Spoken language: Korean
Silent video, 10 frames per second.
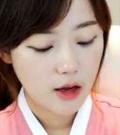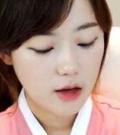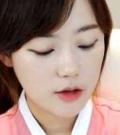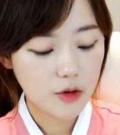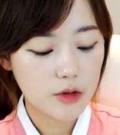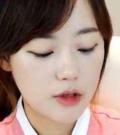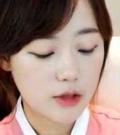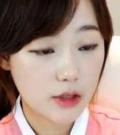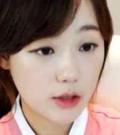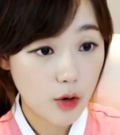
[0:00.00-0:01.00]
그런 일을
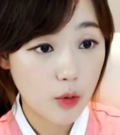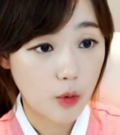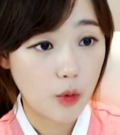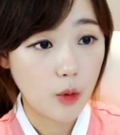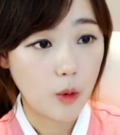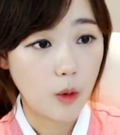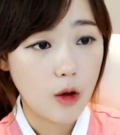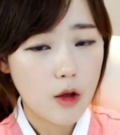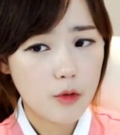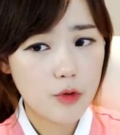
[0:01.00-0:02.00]
시켰고
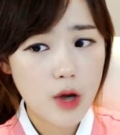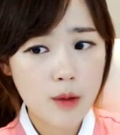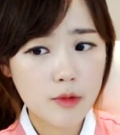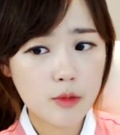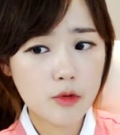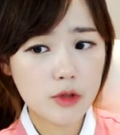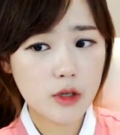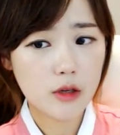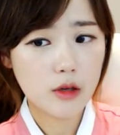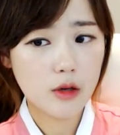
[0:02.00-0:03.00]
위안부
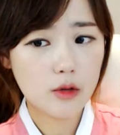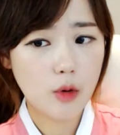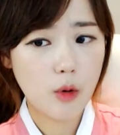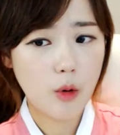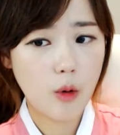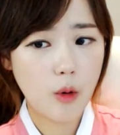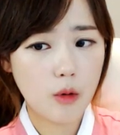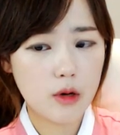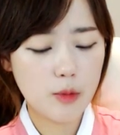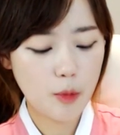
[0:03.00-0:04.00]
문제에 대해서
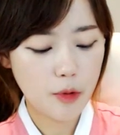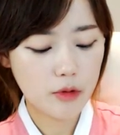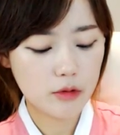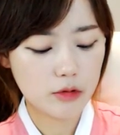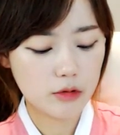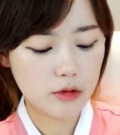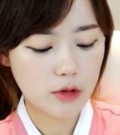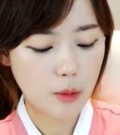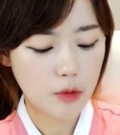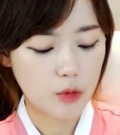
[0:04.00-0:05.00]
일본 편을
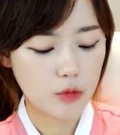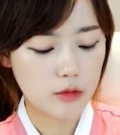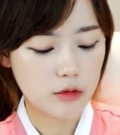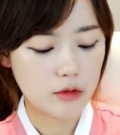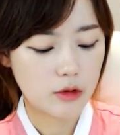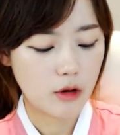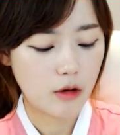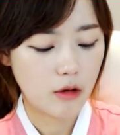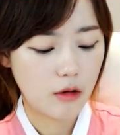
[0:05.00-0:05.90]
들으신다면 저는 진짜